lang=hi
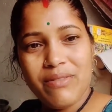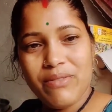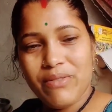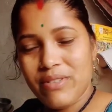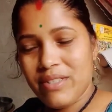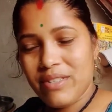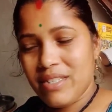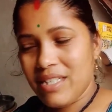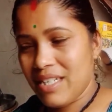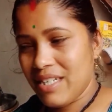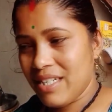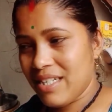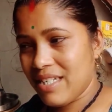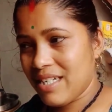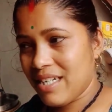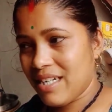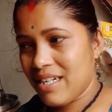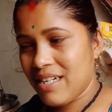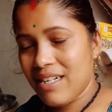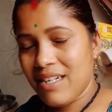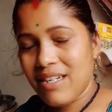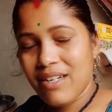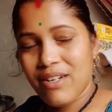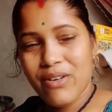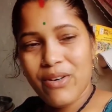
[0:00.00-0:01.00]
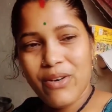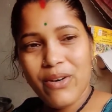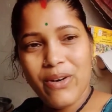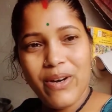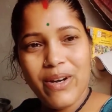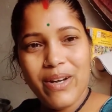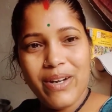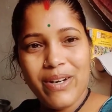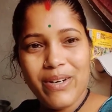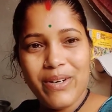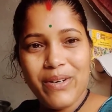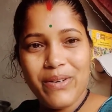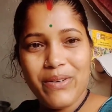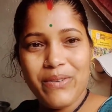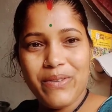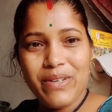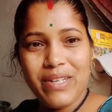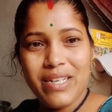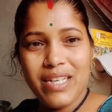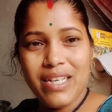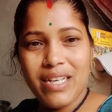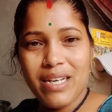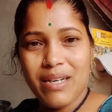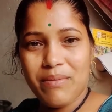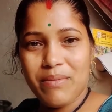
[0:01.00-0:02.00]
ये रहा और
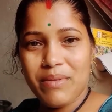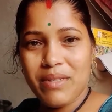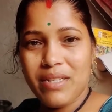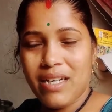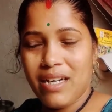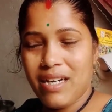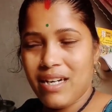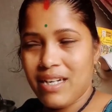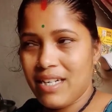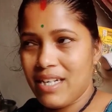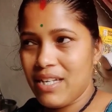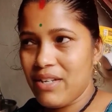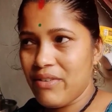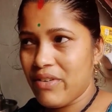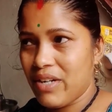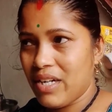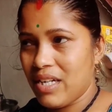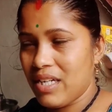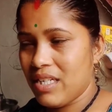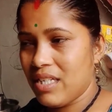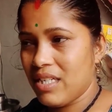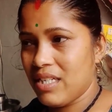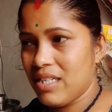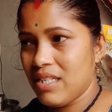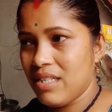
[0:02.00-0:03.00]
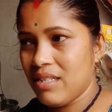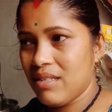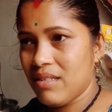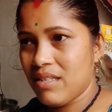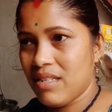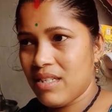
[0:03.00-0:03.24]
वही अभी आने वाले हैं